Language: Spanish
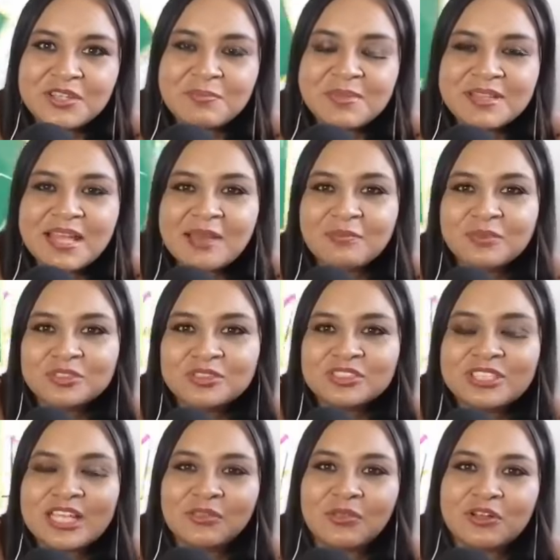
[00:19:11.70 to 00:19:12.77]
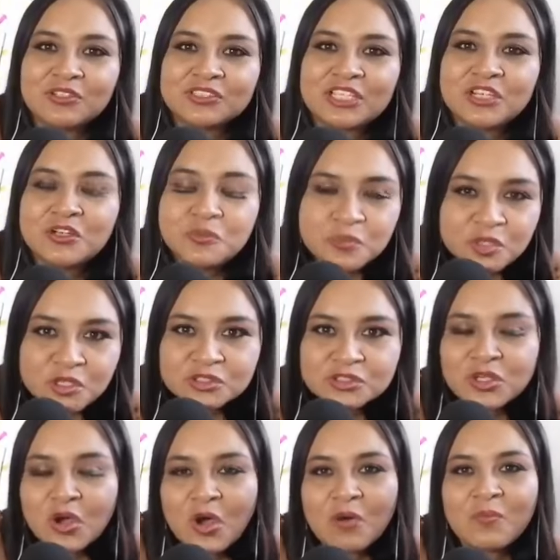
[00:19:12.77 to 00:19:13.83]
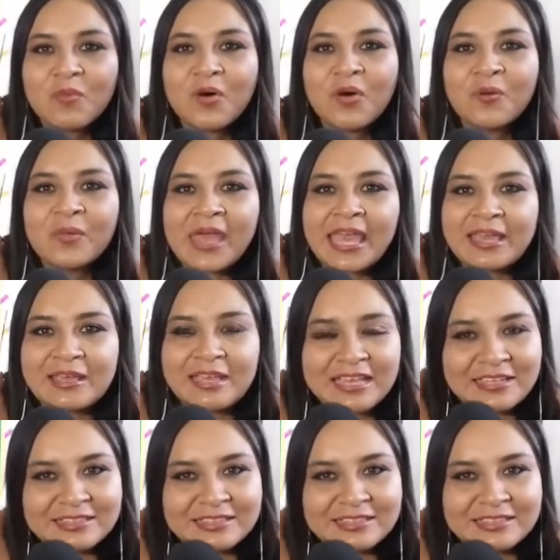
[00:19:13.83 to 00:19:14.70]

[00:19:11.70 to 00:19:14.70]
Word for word: donde invitamos tanto a los alumnos como